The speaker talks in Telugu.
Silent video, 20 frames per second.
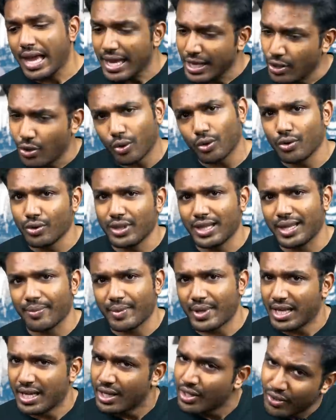ఇది ఒకటి ఉంది
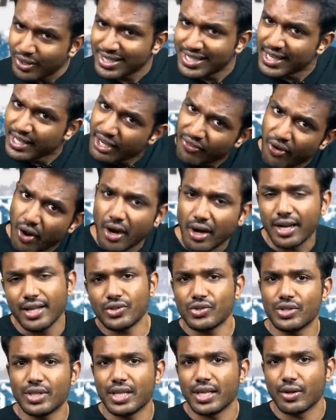ఇది ఒక సెట్ ఆఫ్
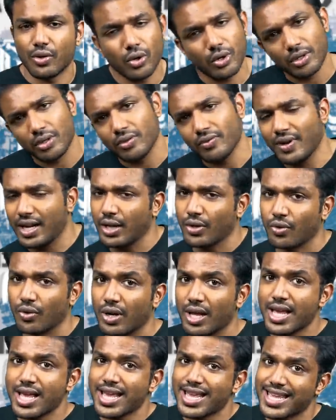ఆడియన్స్ ఉంది గుడ్ వెల్ అండ్
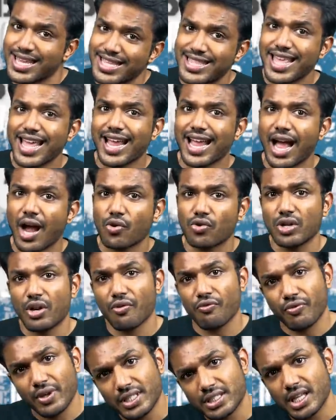గుడ్ ఇదే కాకుండా
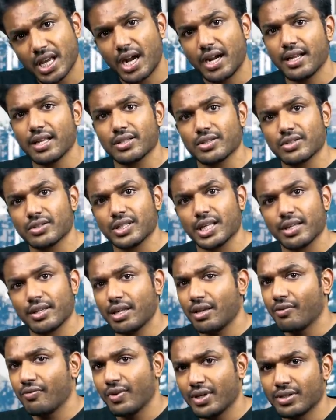విక్స్ ఆడియన్స్ ఉంది
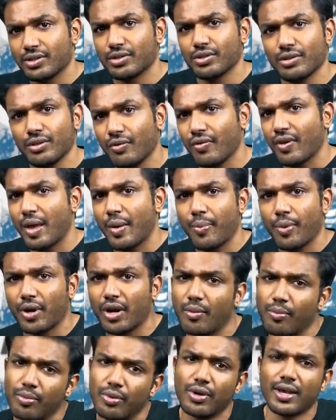ఈ విక్స్ వేపర్
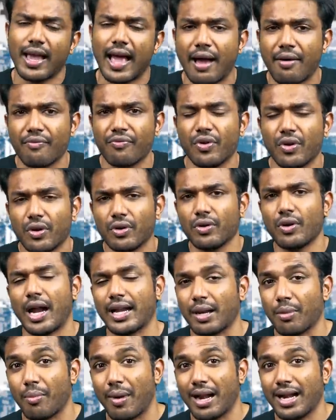రబ్బు క్యాంఫర్
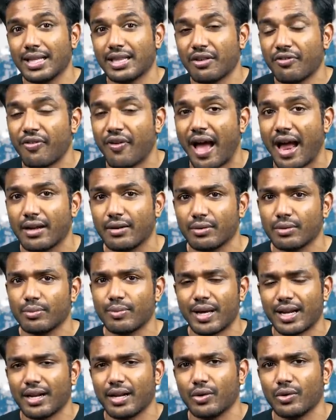అంటే మండితే ఫ్యాట్
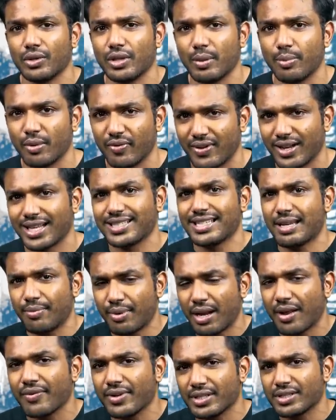బర్న్ అవుద్ది ఇప్పుడు ఫర్
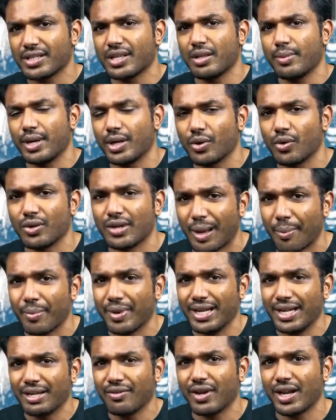ఎగ్జాంపుల్ ఆ విక్స్ ఏదో పెట్టుకుంటే ఆ
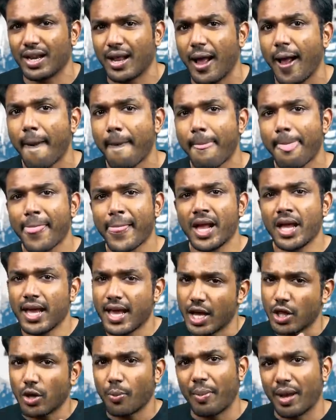మింట్ వల్ల
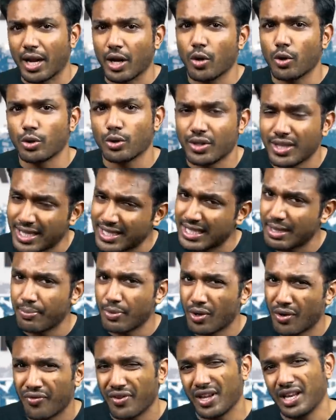ఏదో బర్న్ అవుతుంది అని చెప్పి
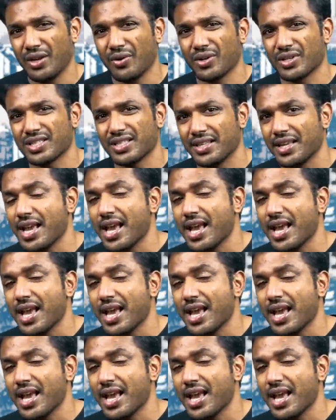ఒక ఫీలింగ్ వస్తుంది